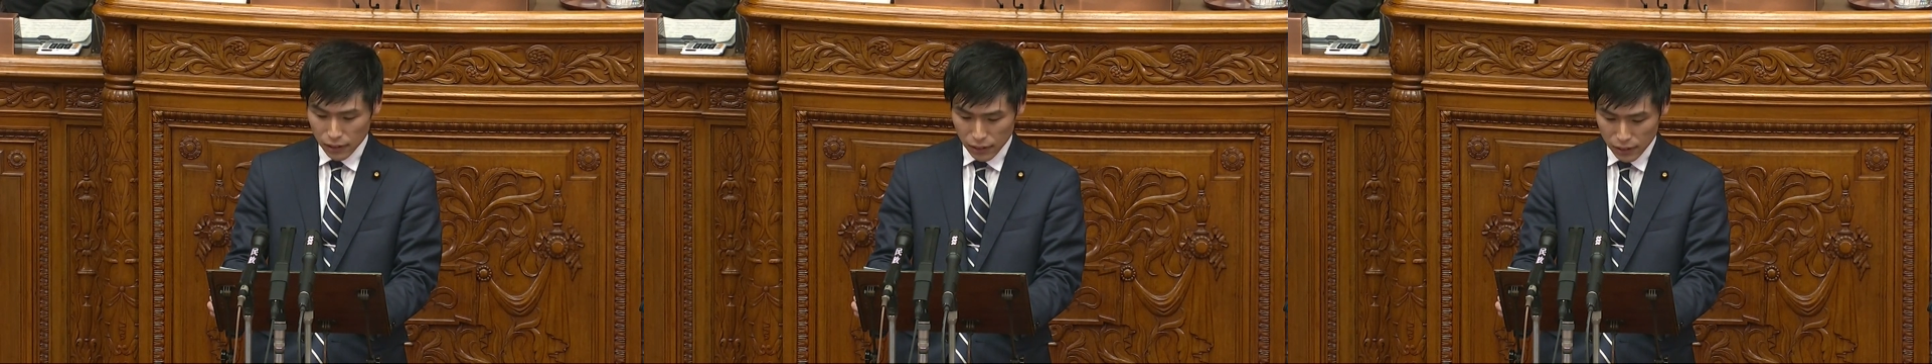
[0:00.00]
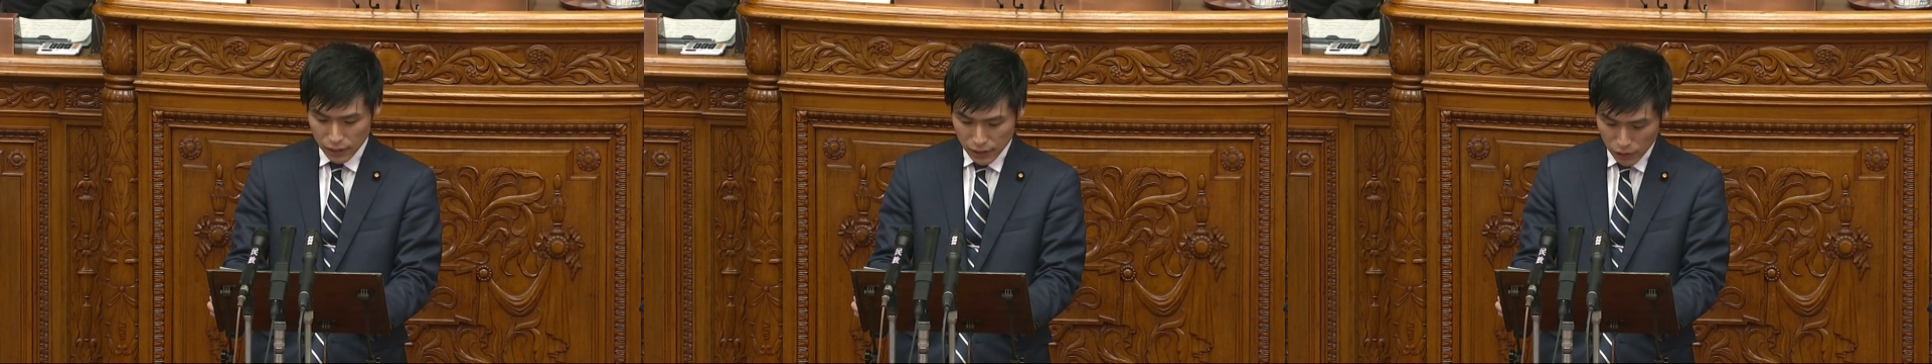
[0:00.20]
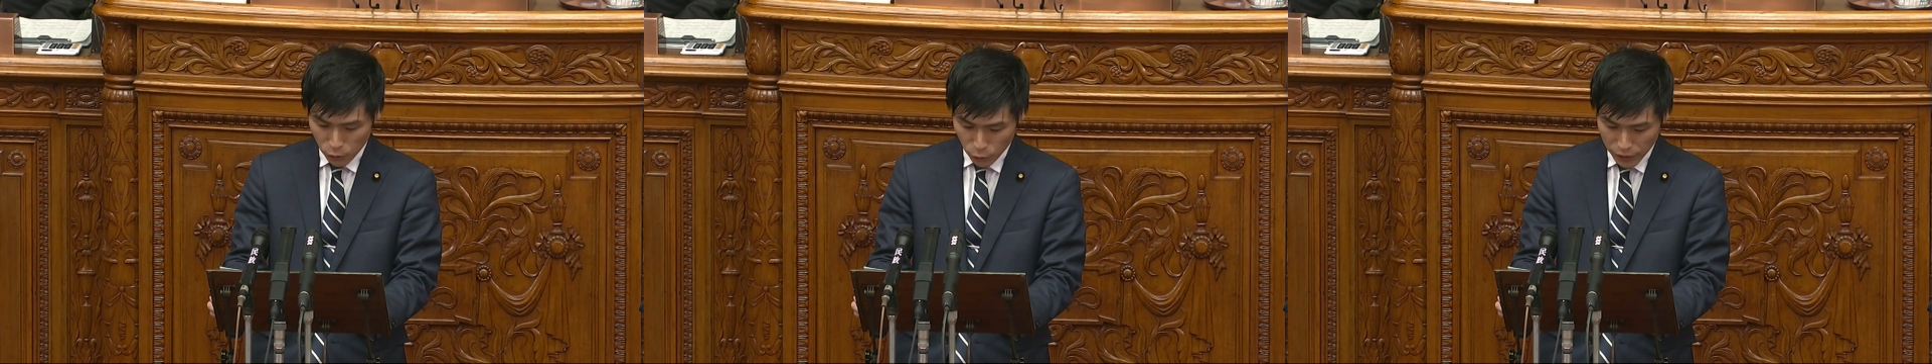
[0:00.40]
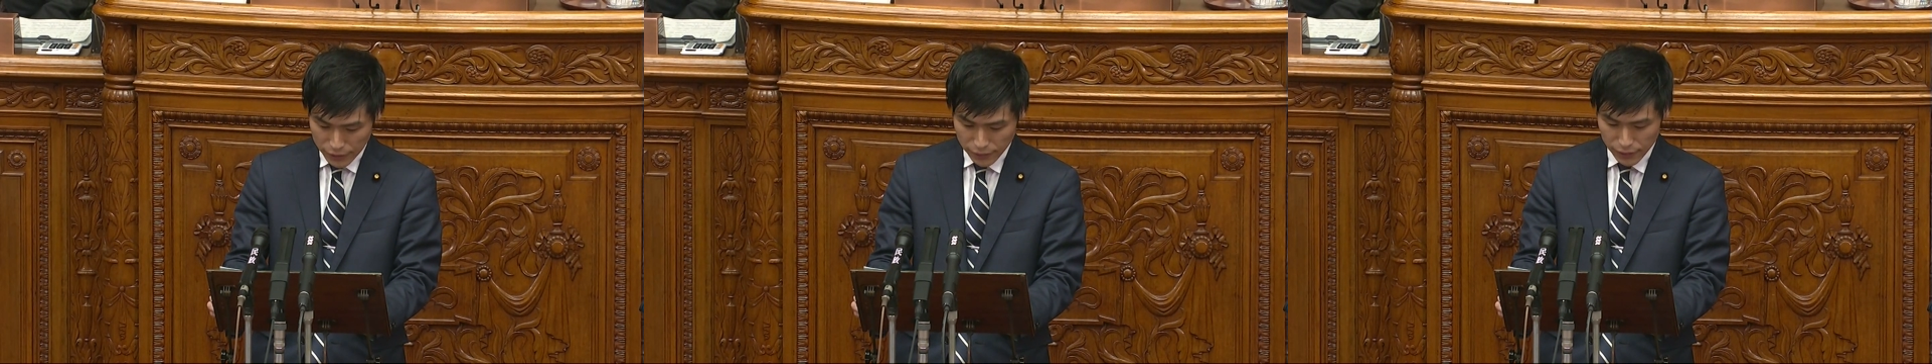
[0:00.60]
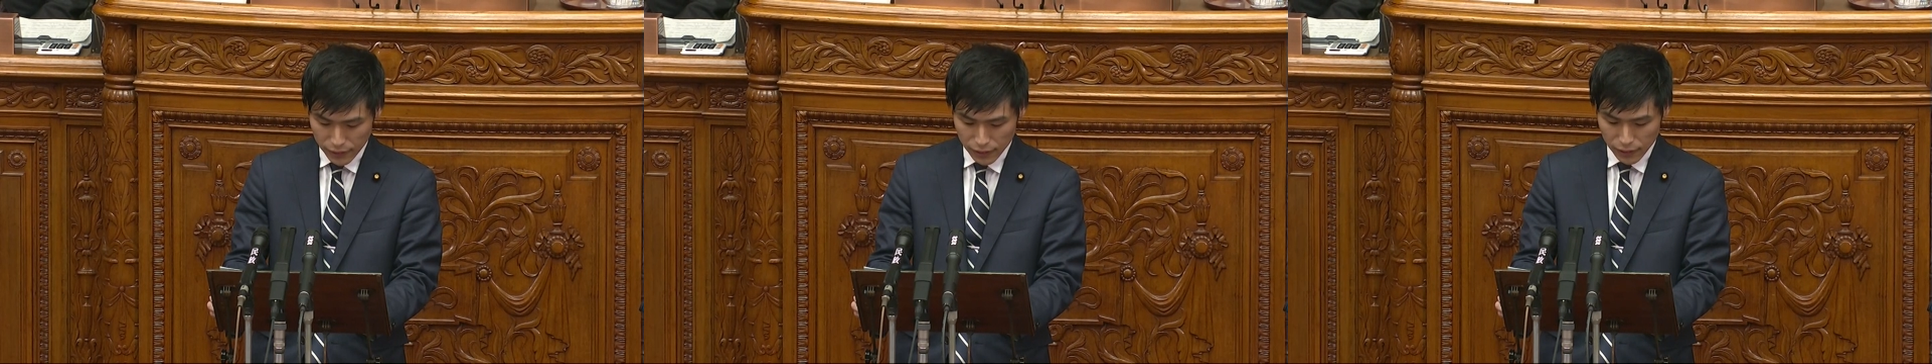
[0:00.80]
水光
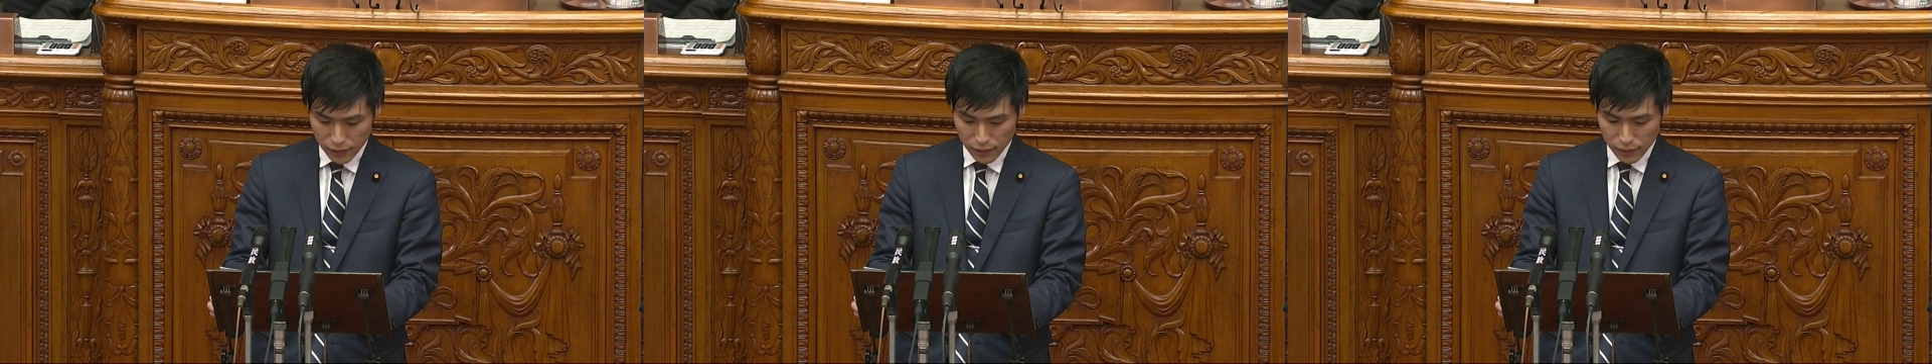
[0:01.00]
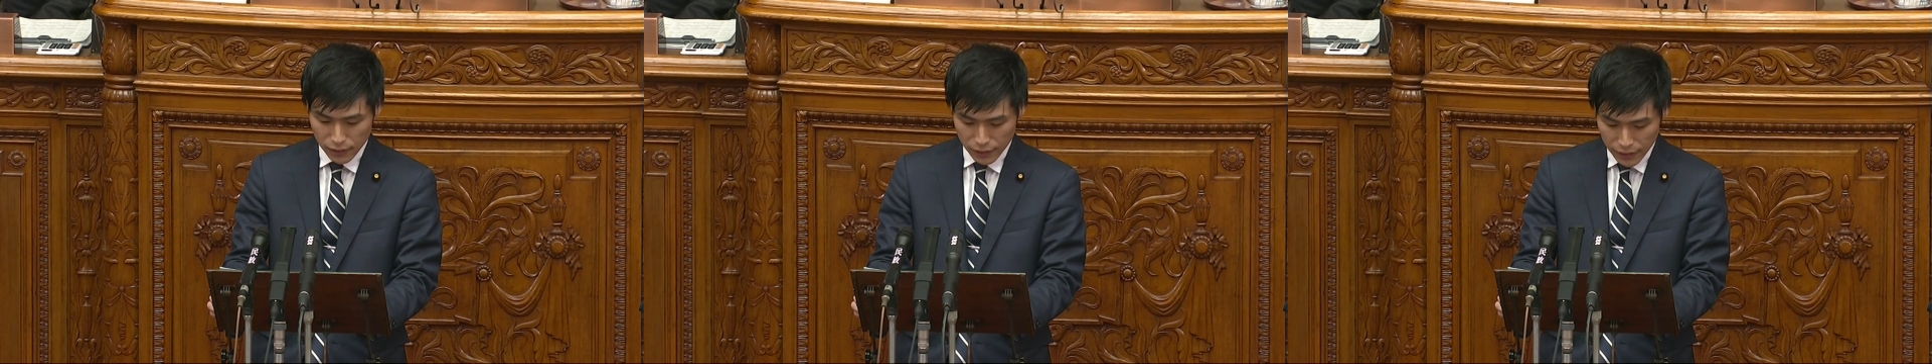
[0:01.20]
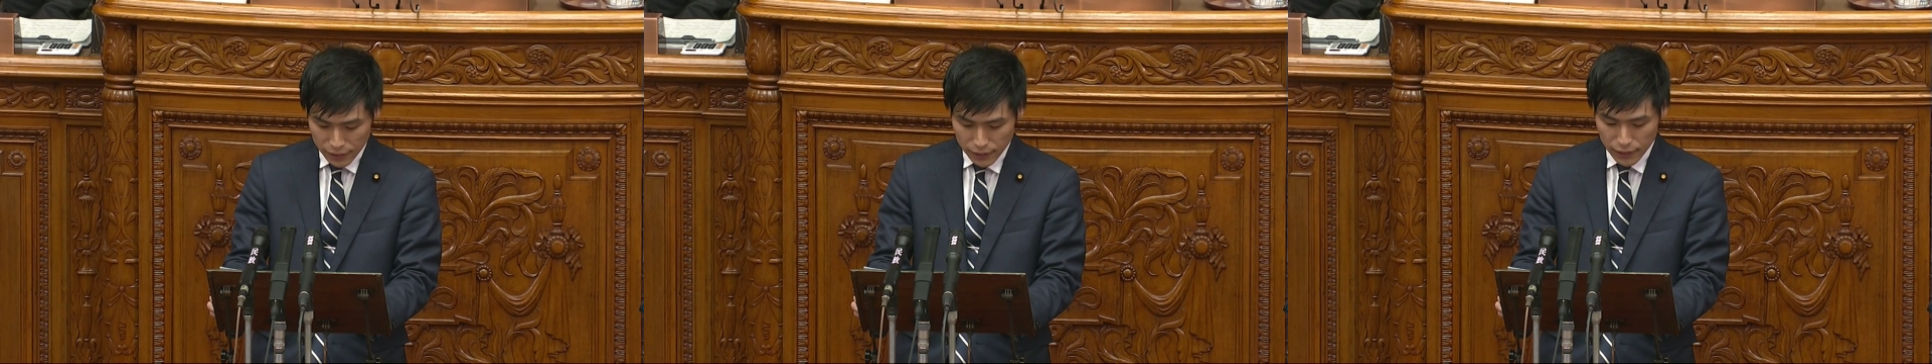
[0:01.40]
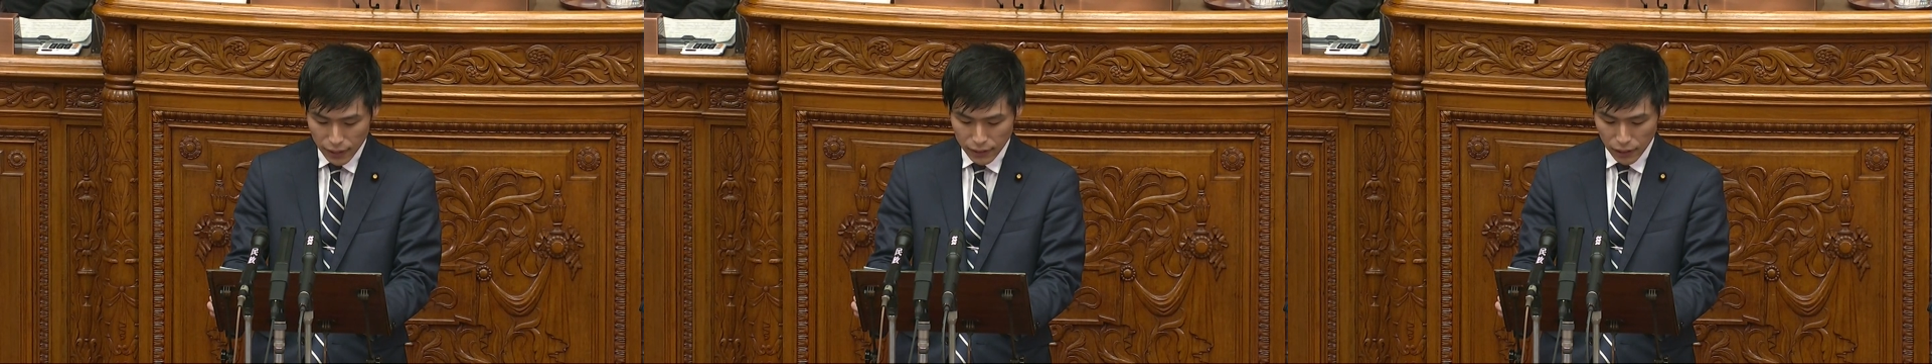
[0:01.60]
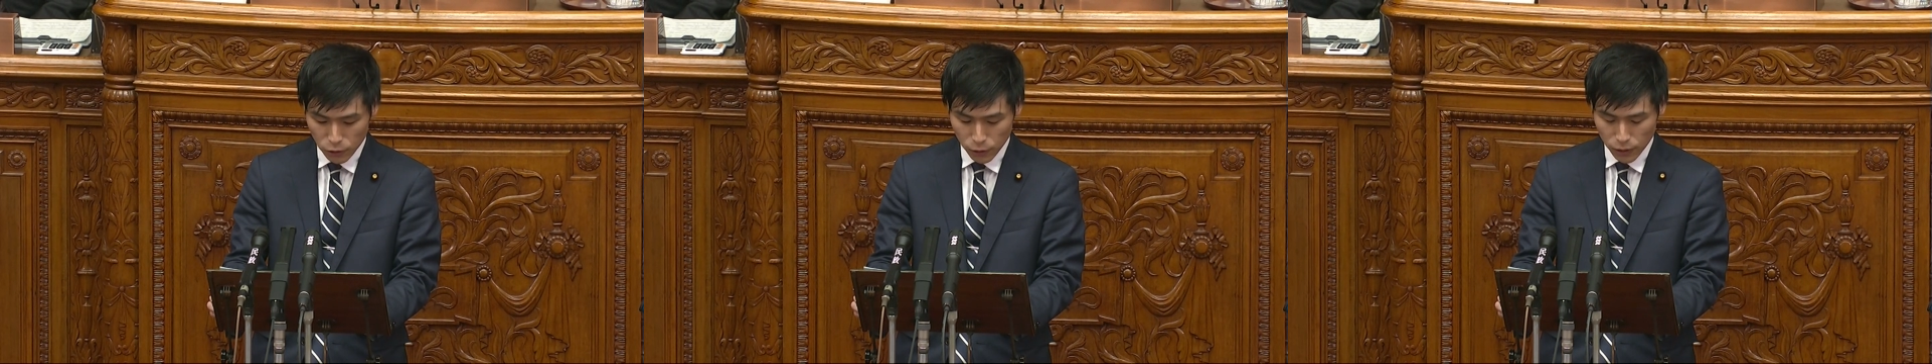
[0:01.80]
熱費、リース
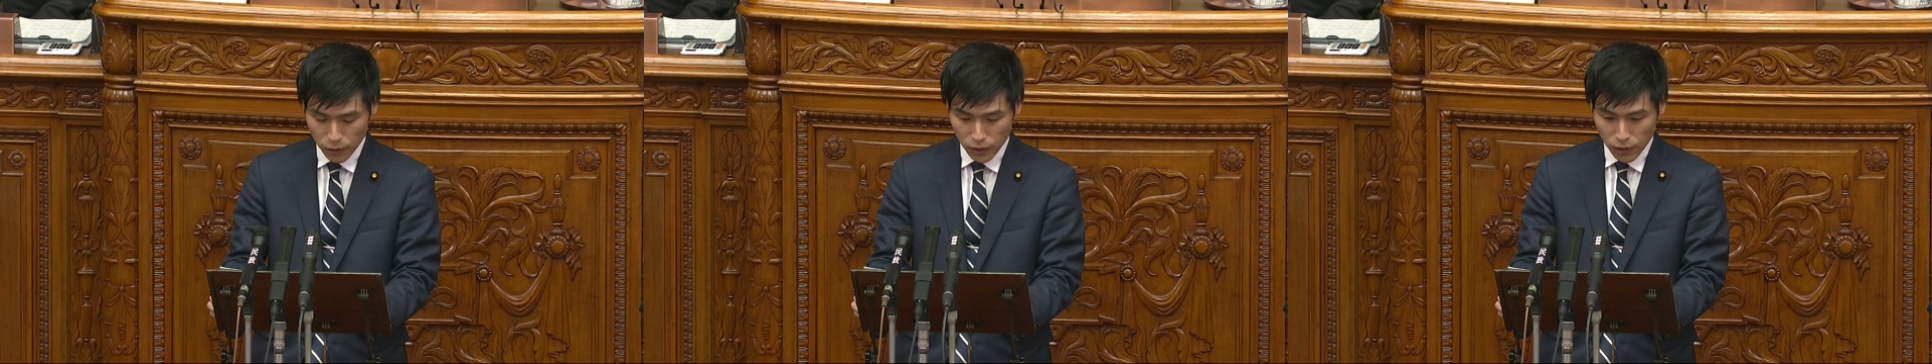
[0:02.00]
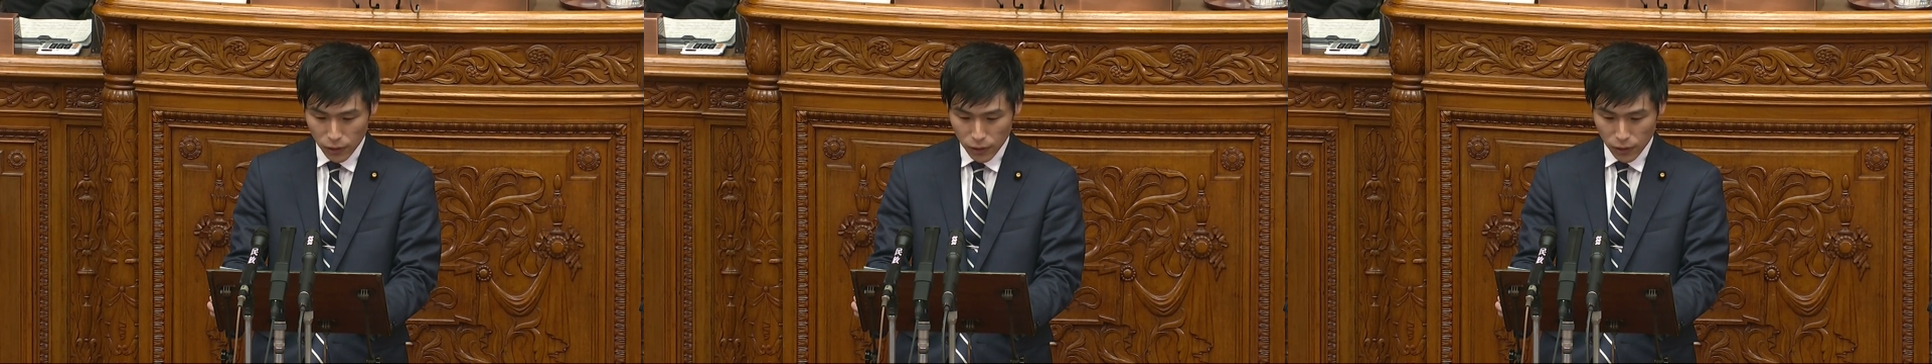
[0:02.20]
代など、